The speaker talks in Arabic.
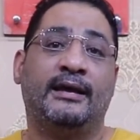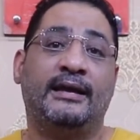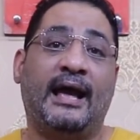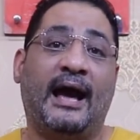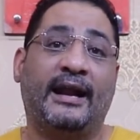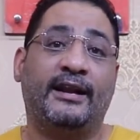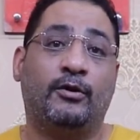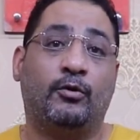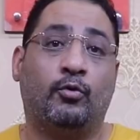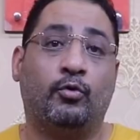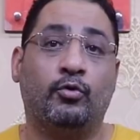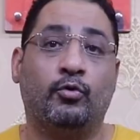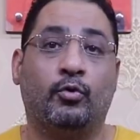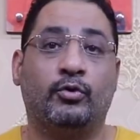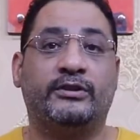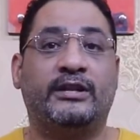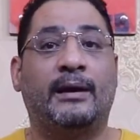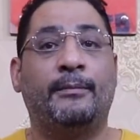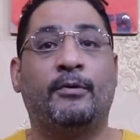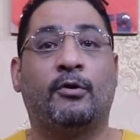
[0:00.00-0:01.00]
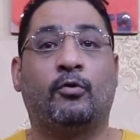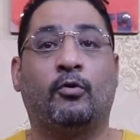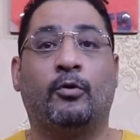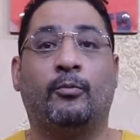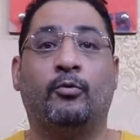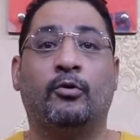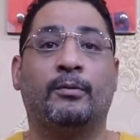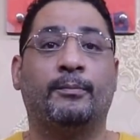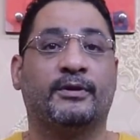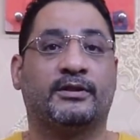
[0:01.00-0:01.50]
يعني نكون قدام
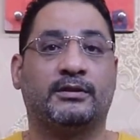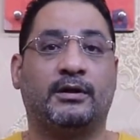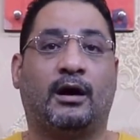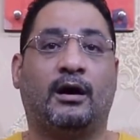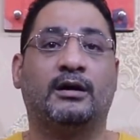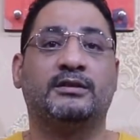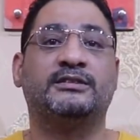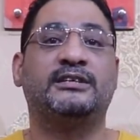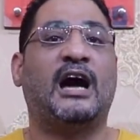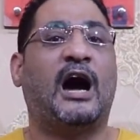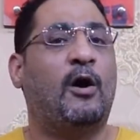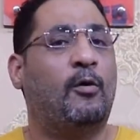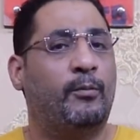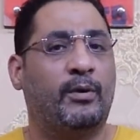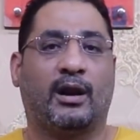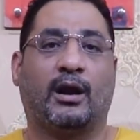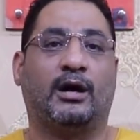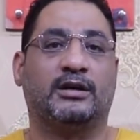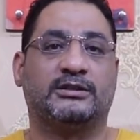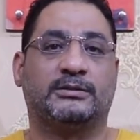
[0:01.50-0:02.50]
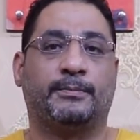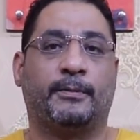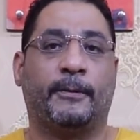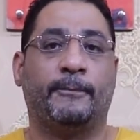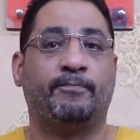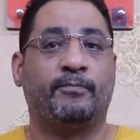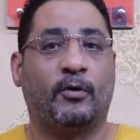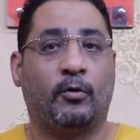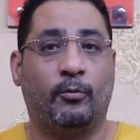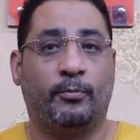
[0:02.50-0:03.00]
القبول بالتراضي أو بالغصب
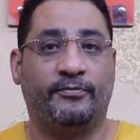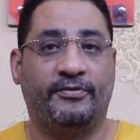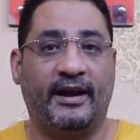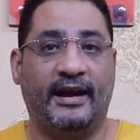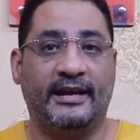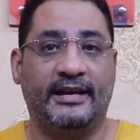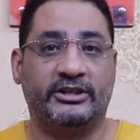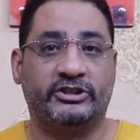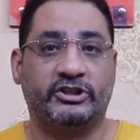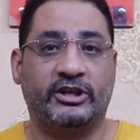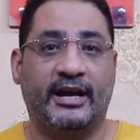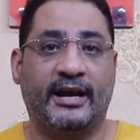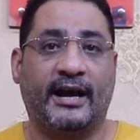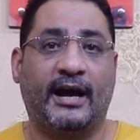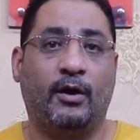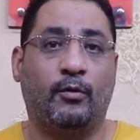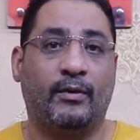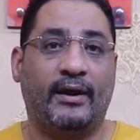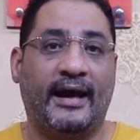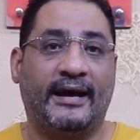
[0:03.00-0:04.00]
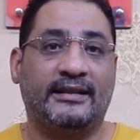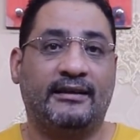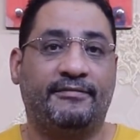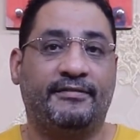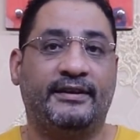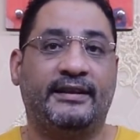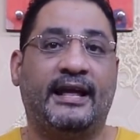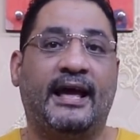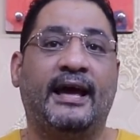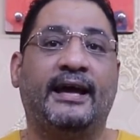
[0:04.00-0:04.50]
وبفعل الشارع
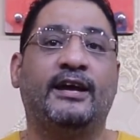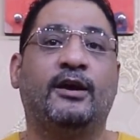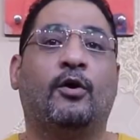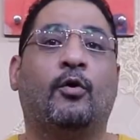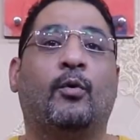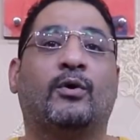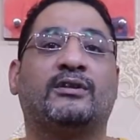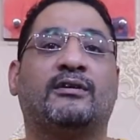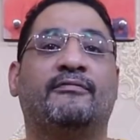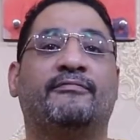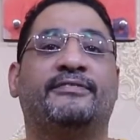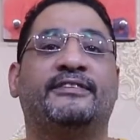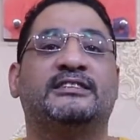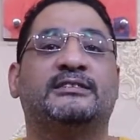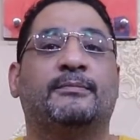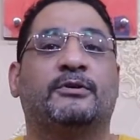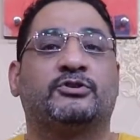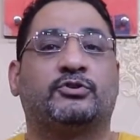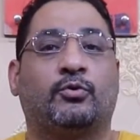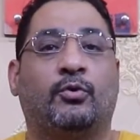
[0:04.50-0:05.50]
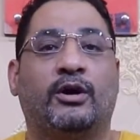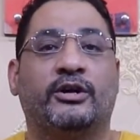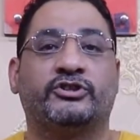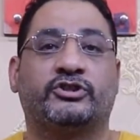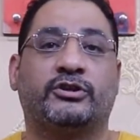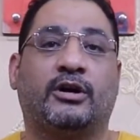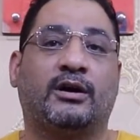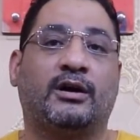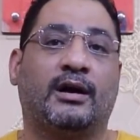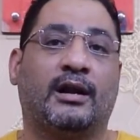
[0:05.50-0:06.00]
والهدف النهائي هو تنفيذ مشروع
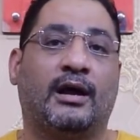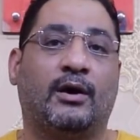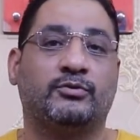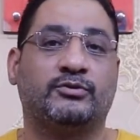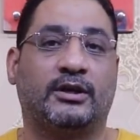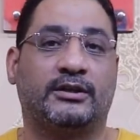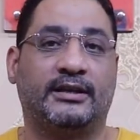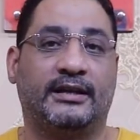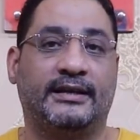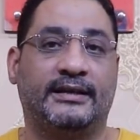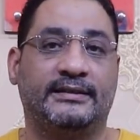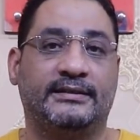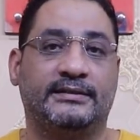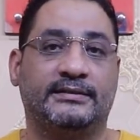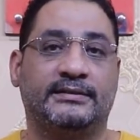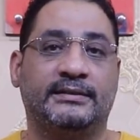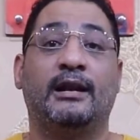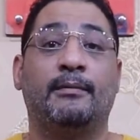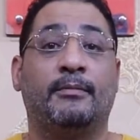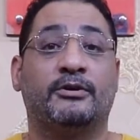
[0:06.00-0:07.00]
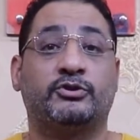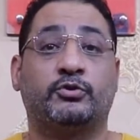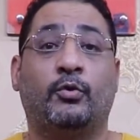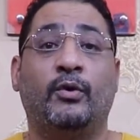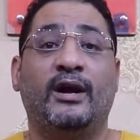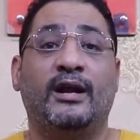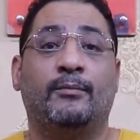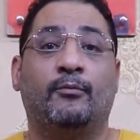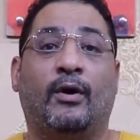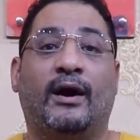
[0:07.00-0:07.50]
الشرق الاوسط الجديد.
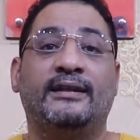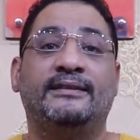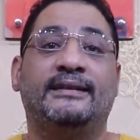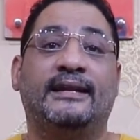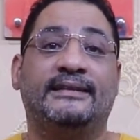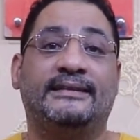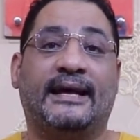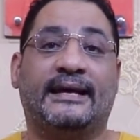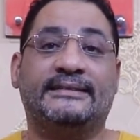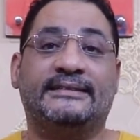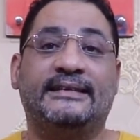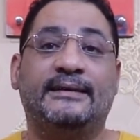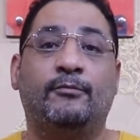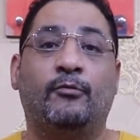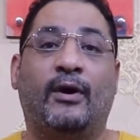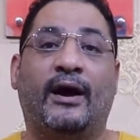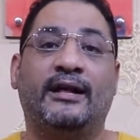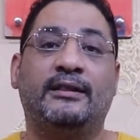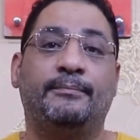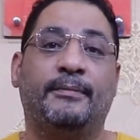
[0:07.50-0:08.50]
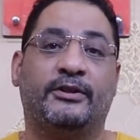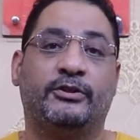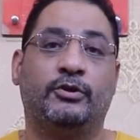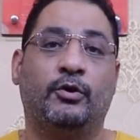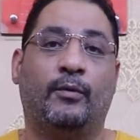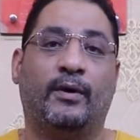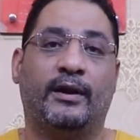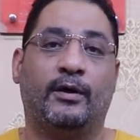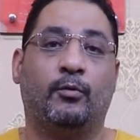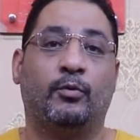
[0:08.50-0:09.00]
المشروع المؤدي لتقسيم وهدم
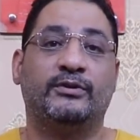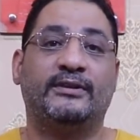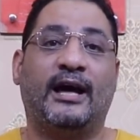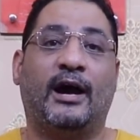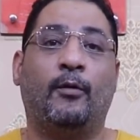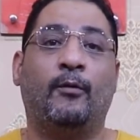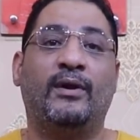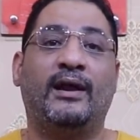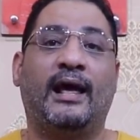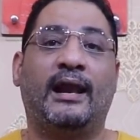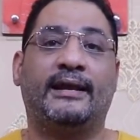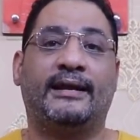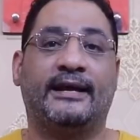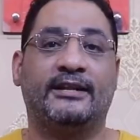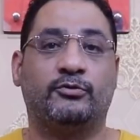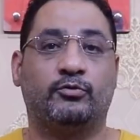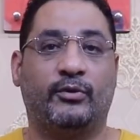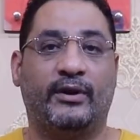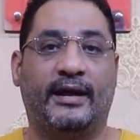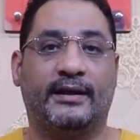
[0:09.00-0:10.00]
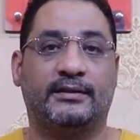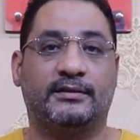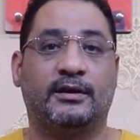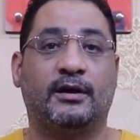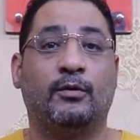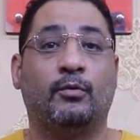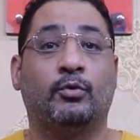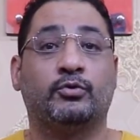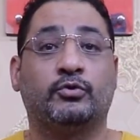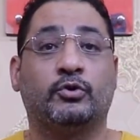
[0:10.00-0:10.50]
الدول وتحويلها لكنتونات
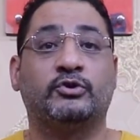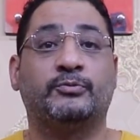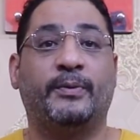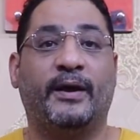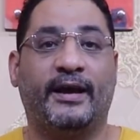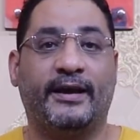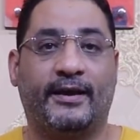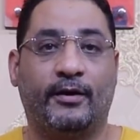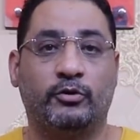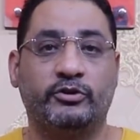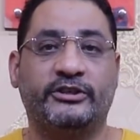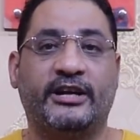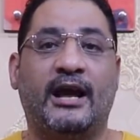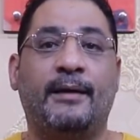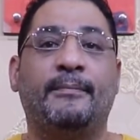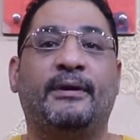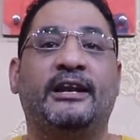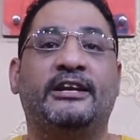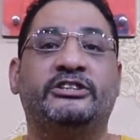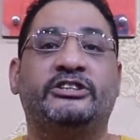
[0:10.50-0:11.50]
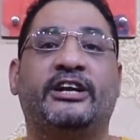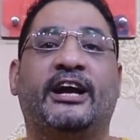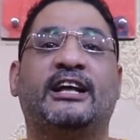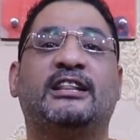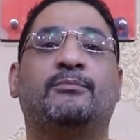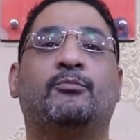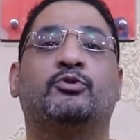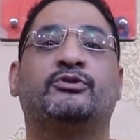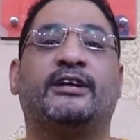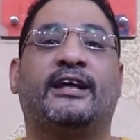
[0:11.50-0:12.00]
وتصبح جيوشها
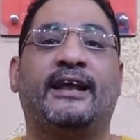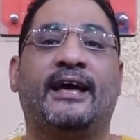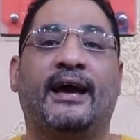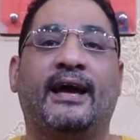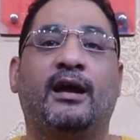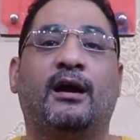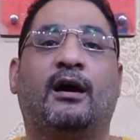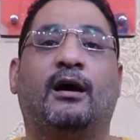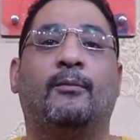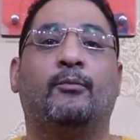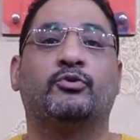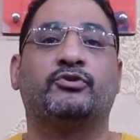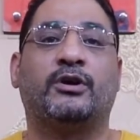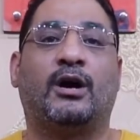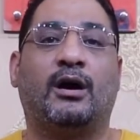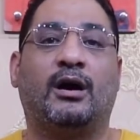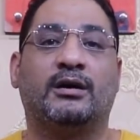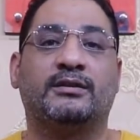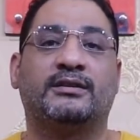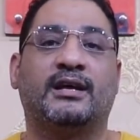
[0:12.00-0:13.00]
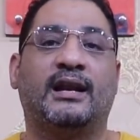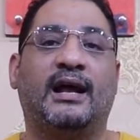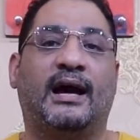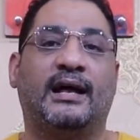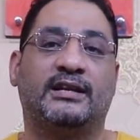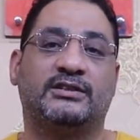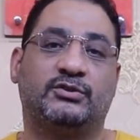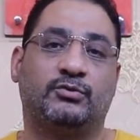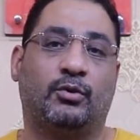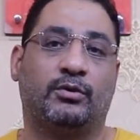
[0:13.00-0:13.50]
ميليشيات متناحره متقاتله
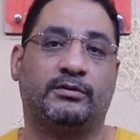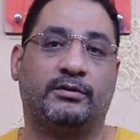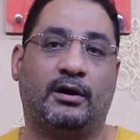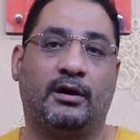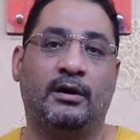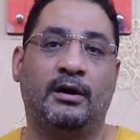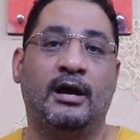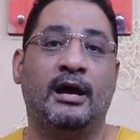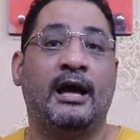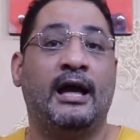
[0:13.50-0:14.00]
على السلطه